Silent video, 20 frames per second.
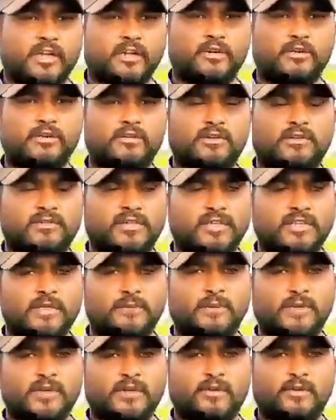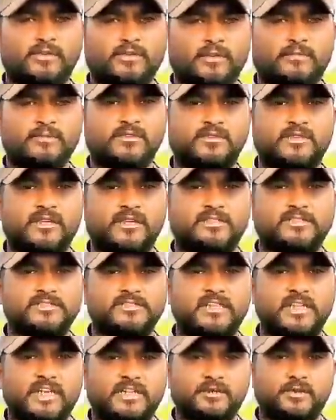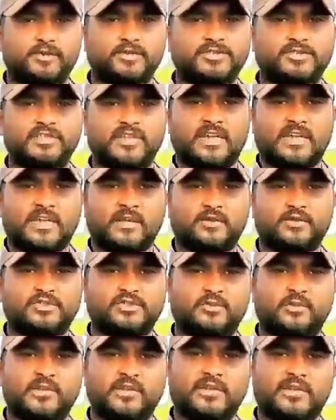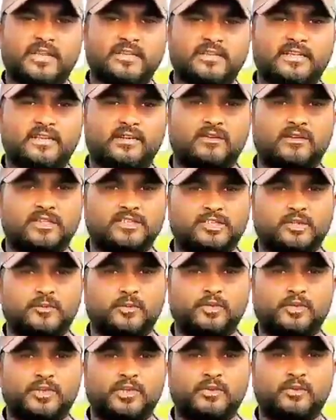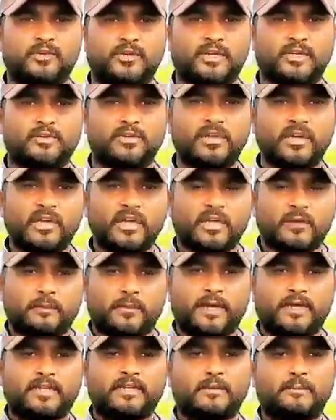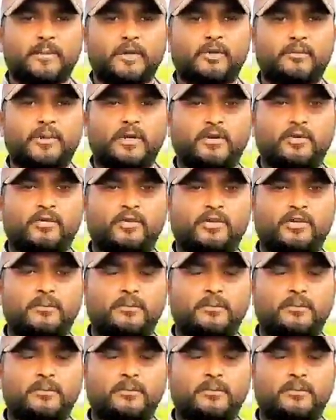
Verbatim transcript: ఎన్నో దాదాపుగా రెండు సంవత్సరాల నుంచి అతివృష్టి అనావృష్టి వల్ల రైతన్నలు నష్టపోతూనే ఉన్నారు పెట్టిన పెట్టుబడులు